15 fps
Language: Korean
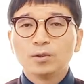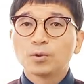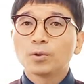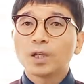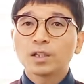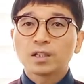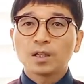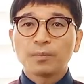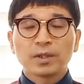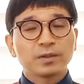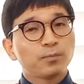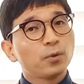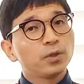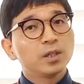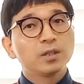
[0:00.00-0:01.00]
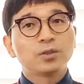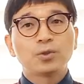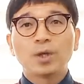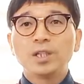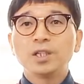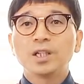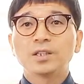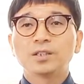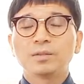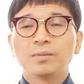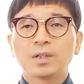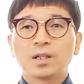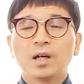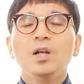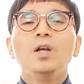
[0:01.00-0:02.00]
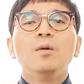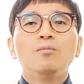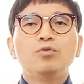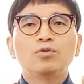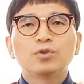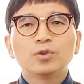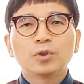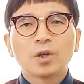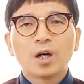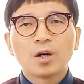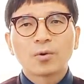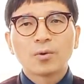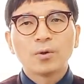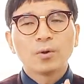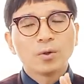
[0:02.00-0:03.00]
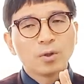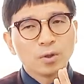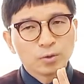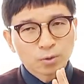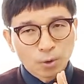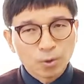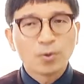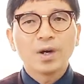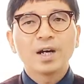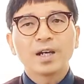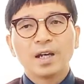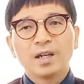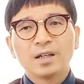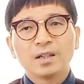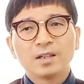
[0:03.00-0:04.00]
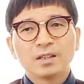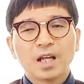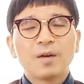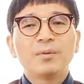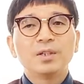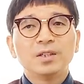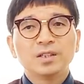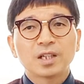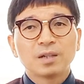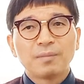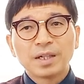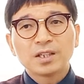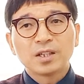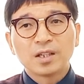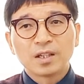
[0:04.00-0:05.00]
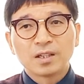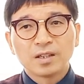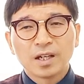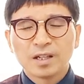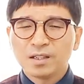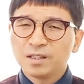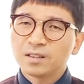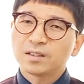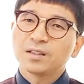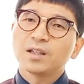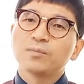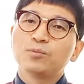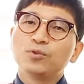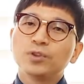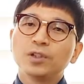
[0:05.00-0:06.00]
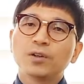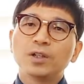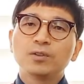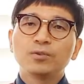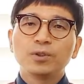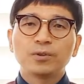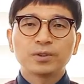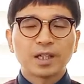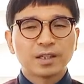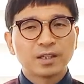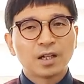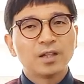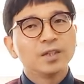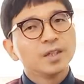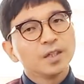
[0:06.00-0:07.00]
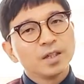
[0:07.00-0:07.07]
조상들 앞에서 본인은 죄인이지 않습니까? 부끄러워하고 조용하게 남은 여정을 마쳐야 되는데 이렇게 부귀영화를 누리고 산다.